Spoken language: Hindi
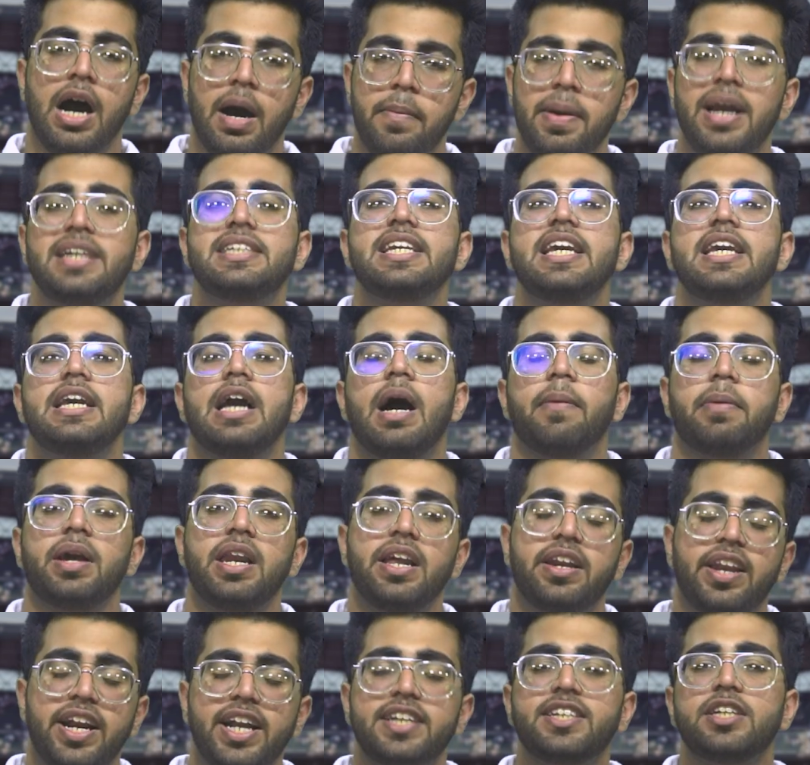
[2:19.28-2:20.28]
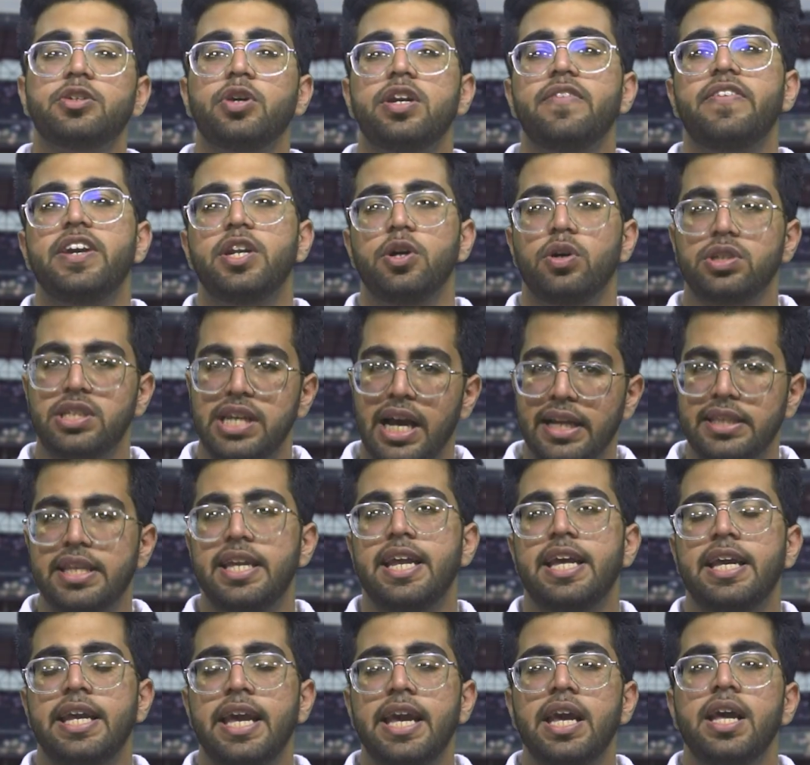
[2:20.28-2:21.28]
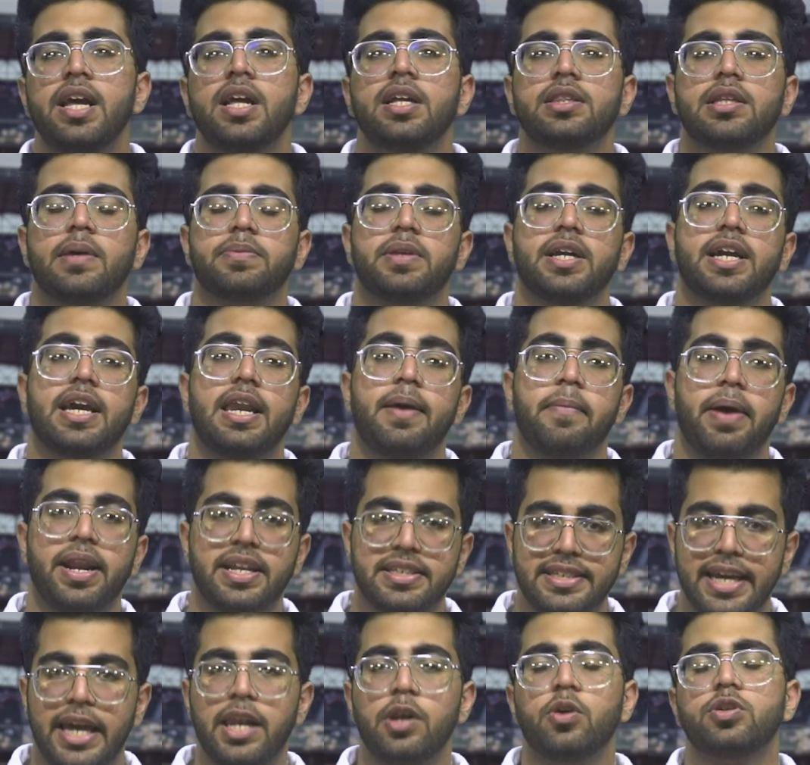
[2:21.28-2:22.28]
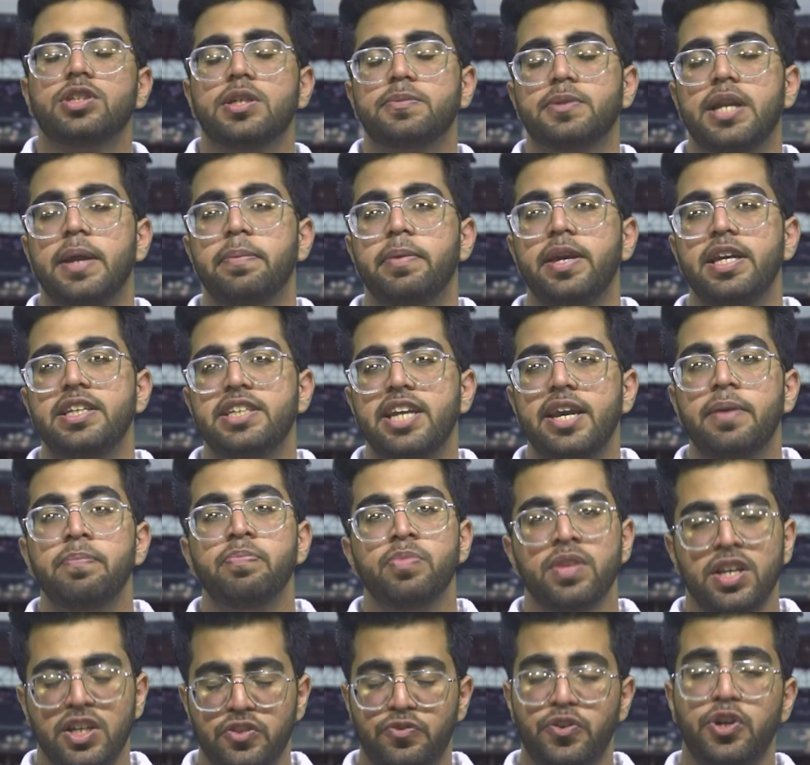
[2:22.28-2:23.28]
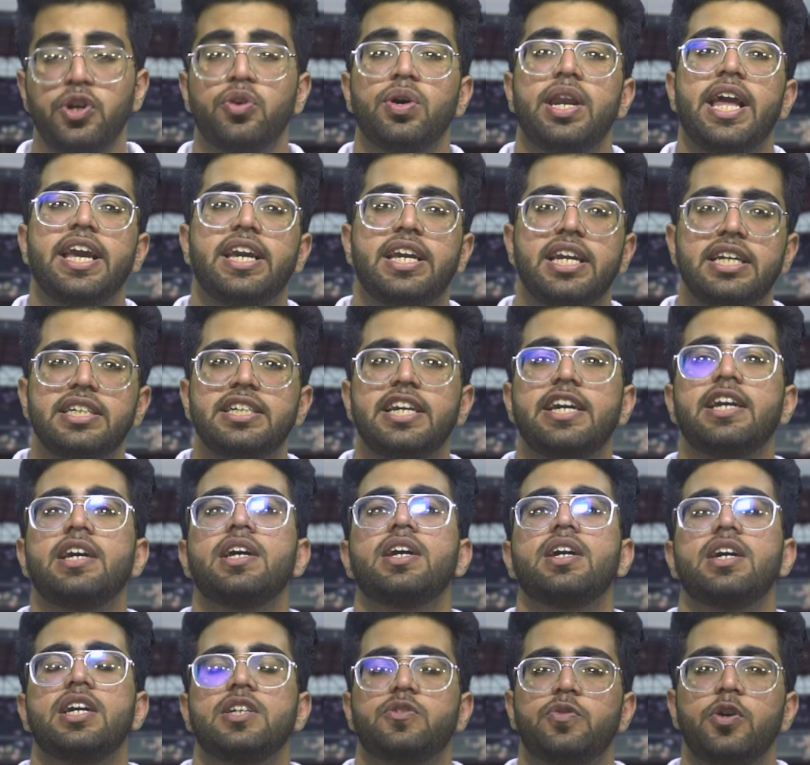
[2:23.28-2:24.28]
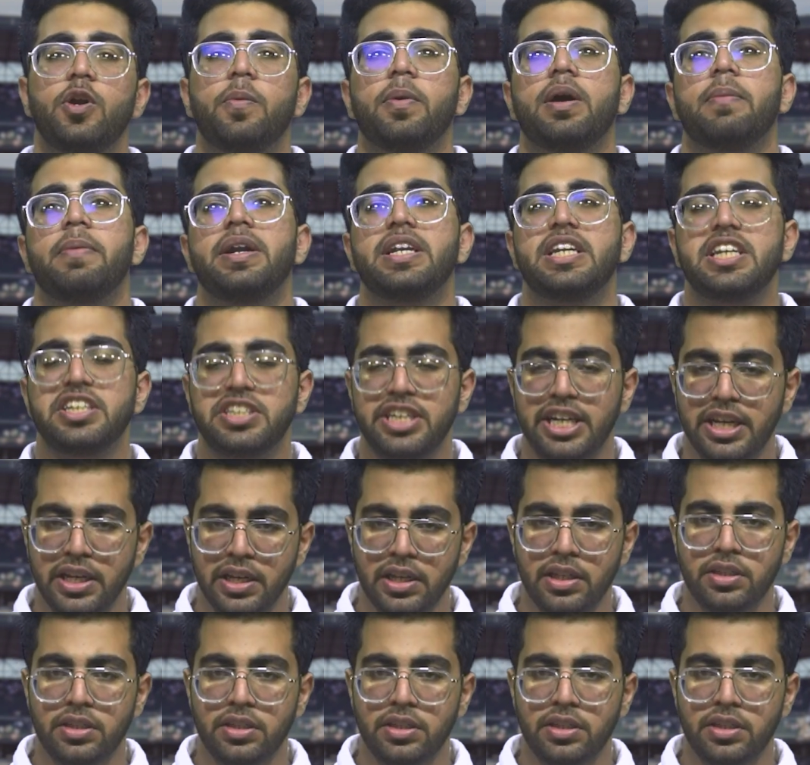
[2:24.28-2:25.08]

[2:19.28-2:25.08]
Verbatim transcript: हम ऐसे ही आपके लिए क्रिकेट से जुड़ी वीडियोस लाते रहेंगे तब तक के लिए हमारे चैनल को सब्सक्राइब कीजिए इस वीडियो को लाइक कीजिए इस वीडियो पर कमेंट कीजिए